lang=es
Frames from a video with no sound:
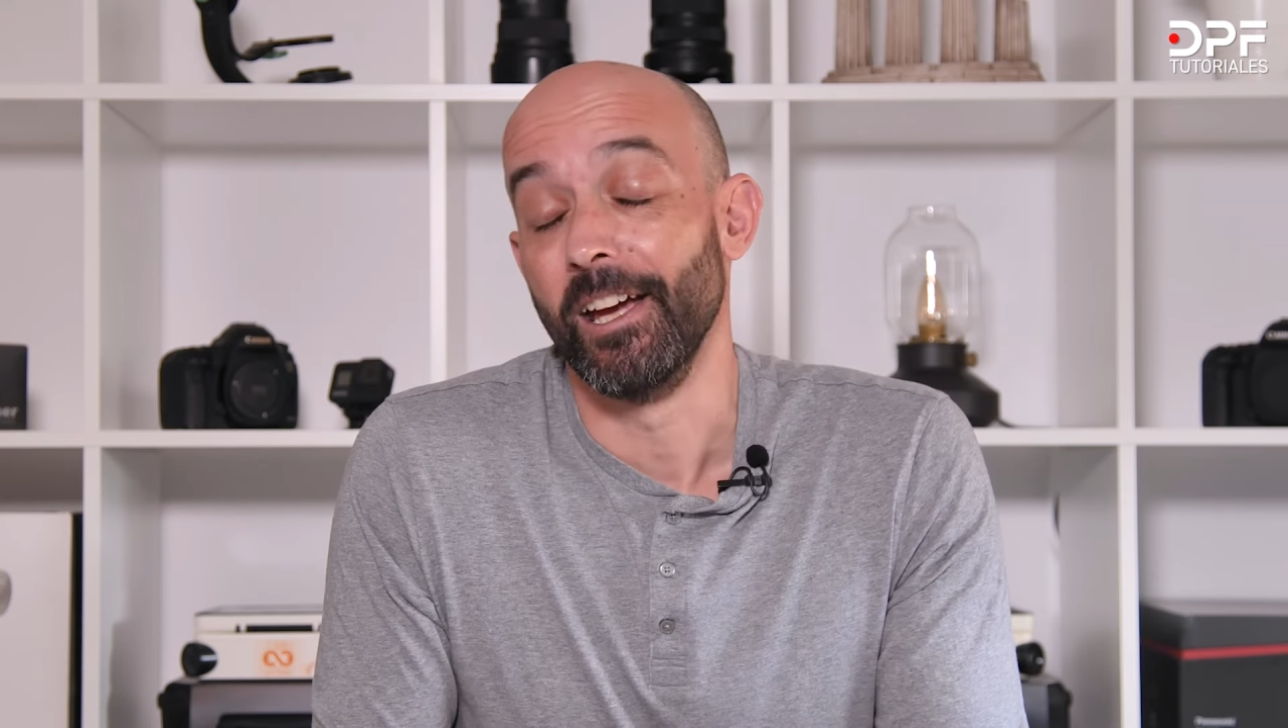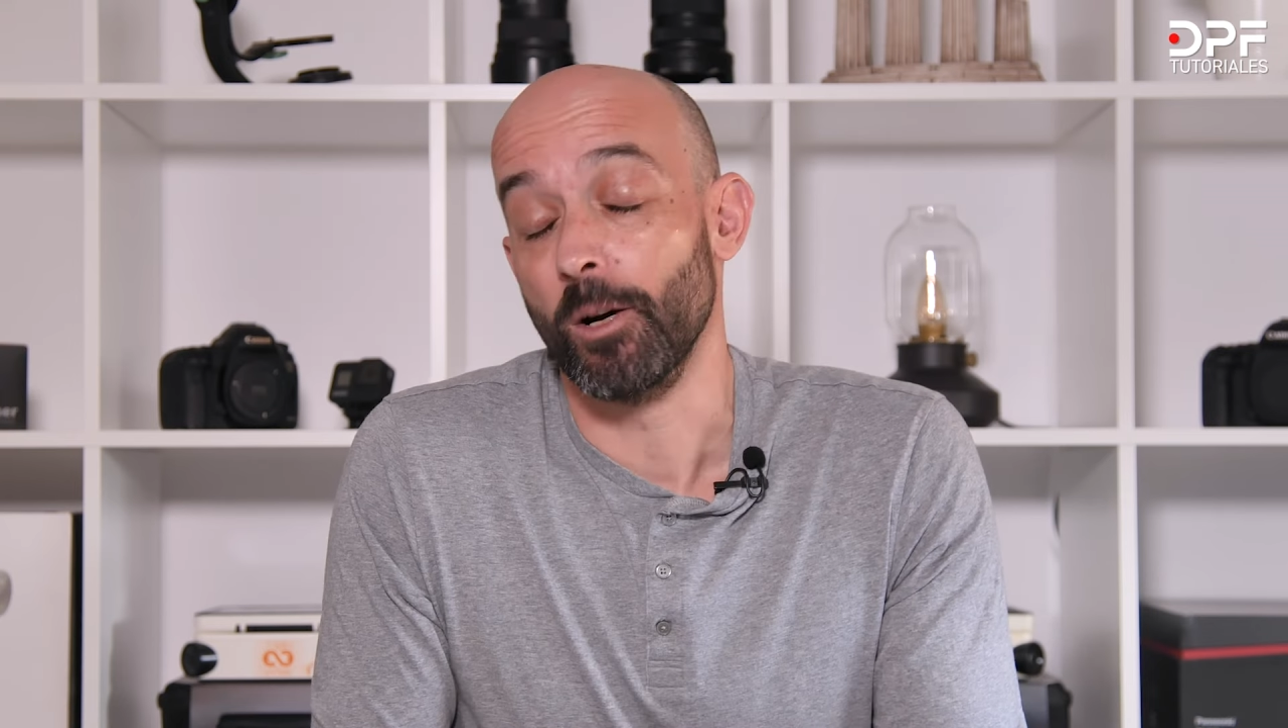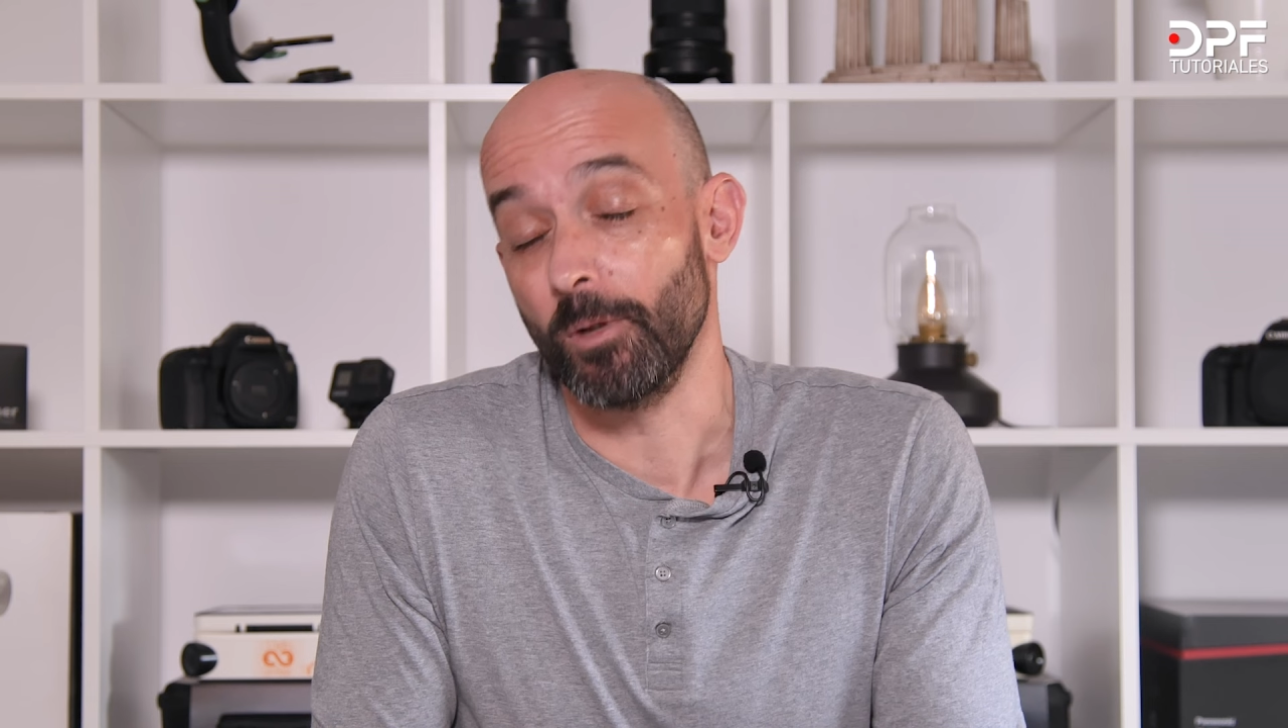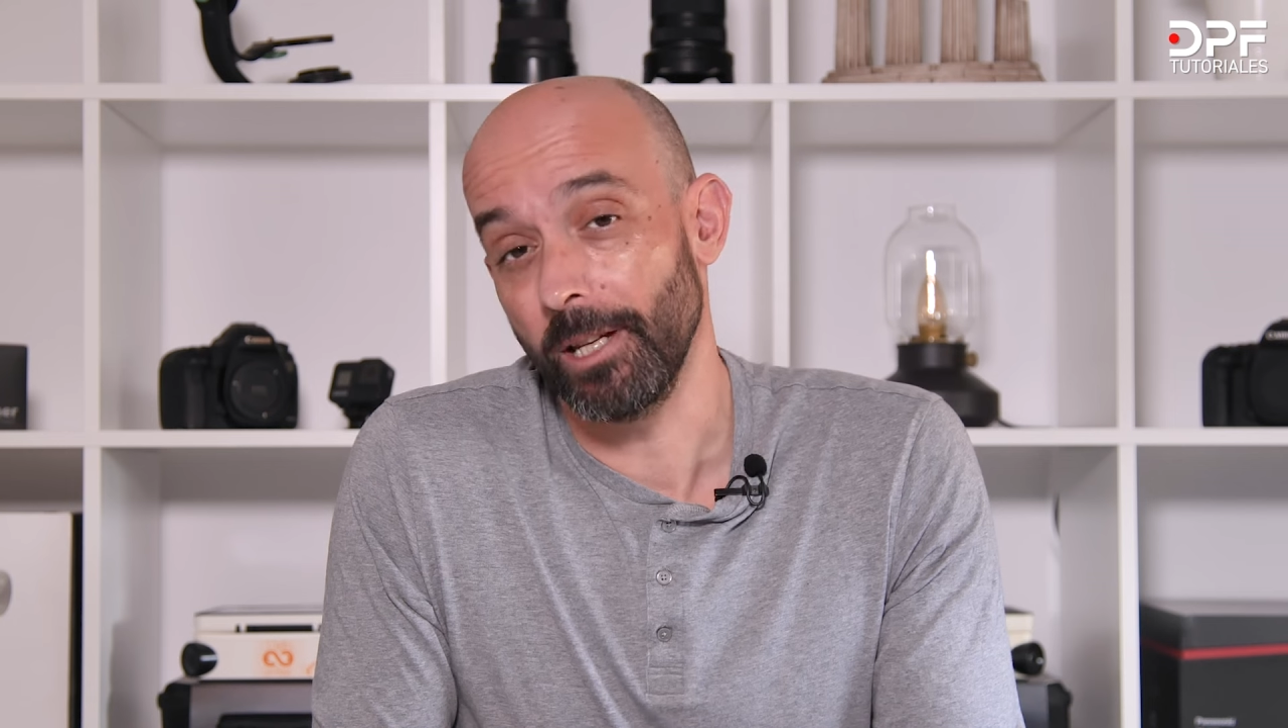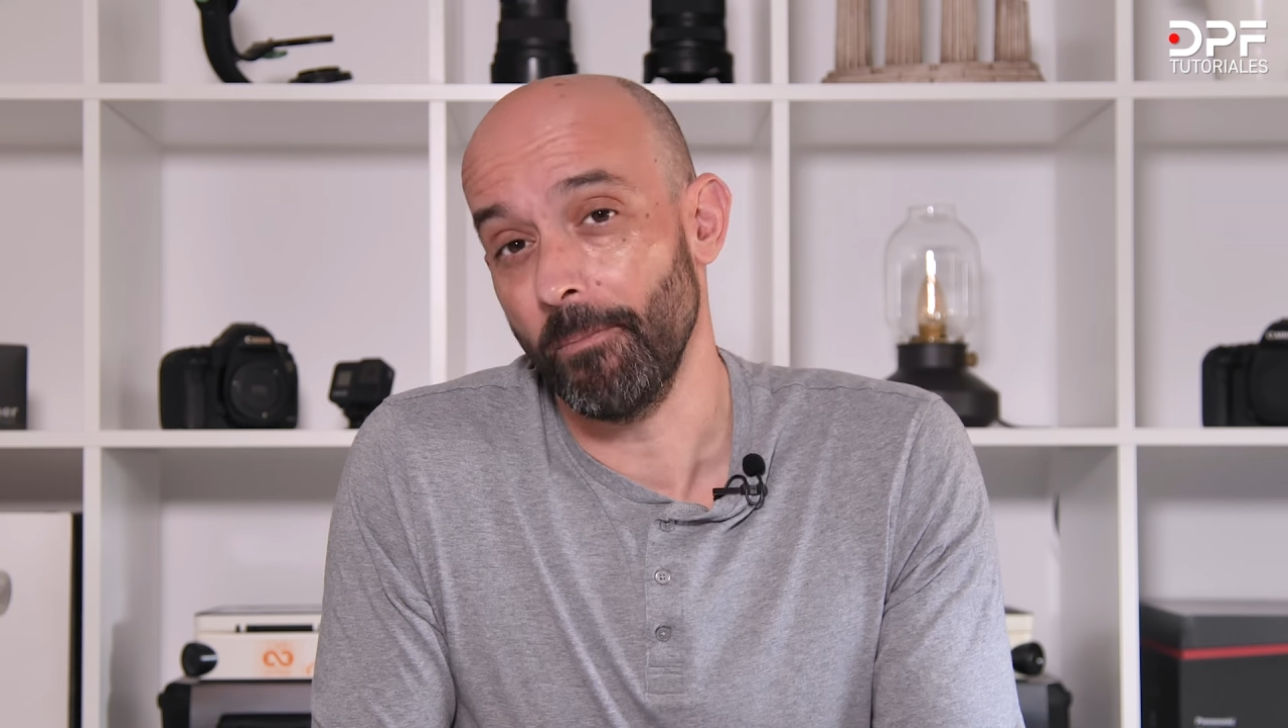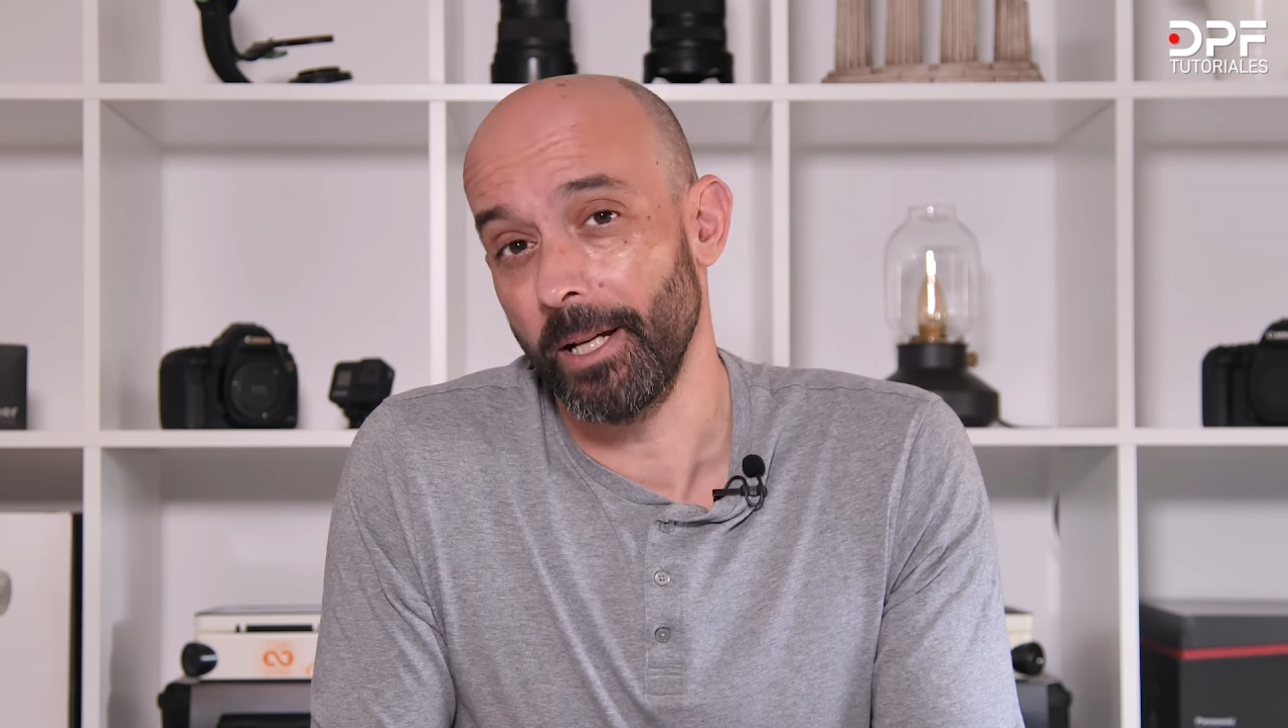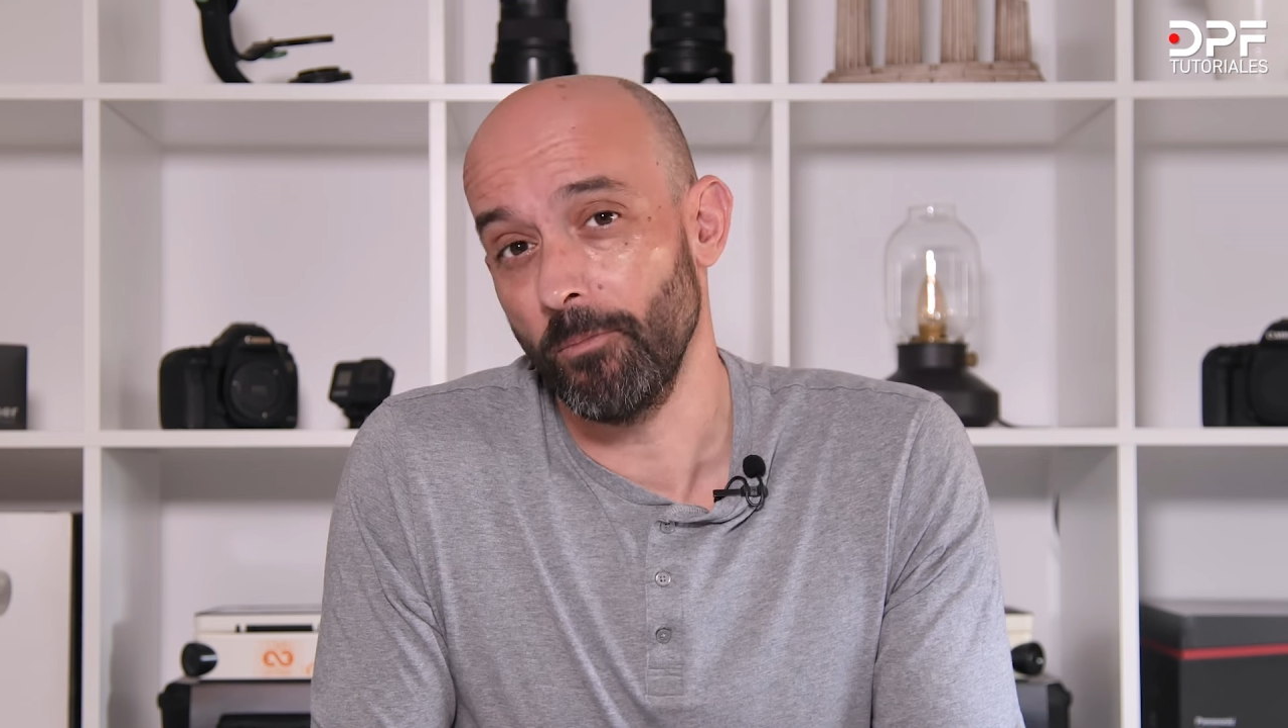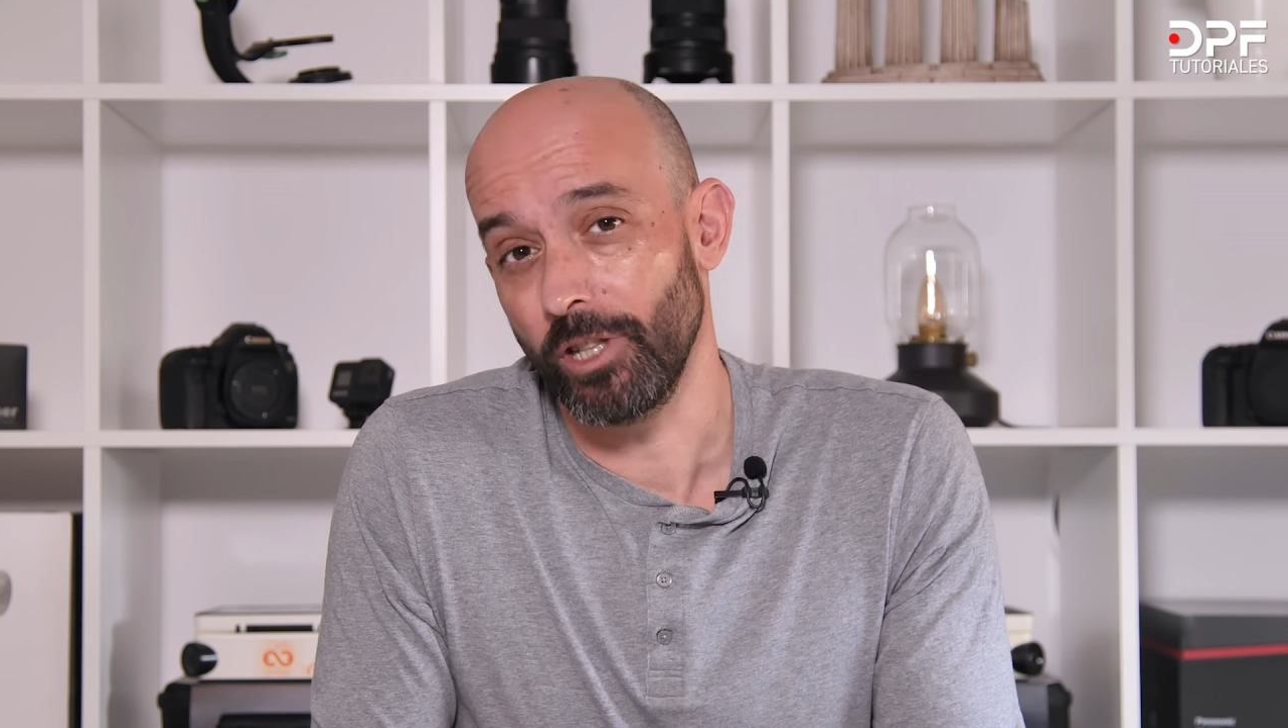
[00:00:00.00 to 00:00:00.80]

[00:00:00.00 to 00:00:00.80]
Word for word: Como siempre,